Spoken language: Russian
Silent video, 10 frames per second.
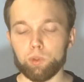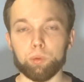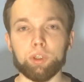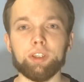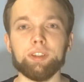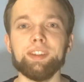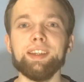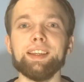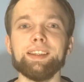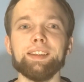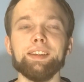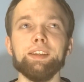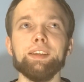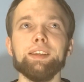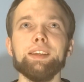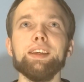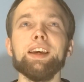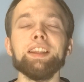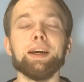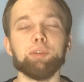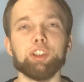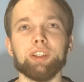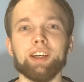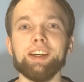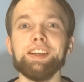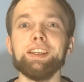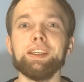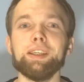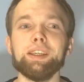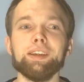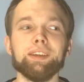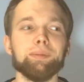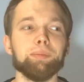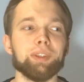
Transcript: у них здесь ни одна пчела не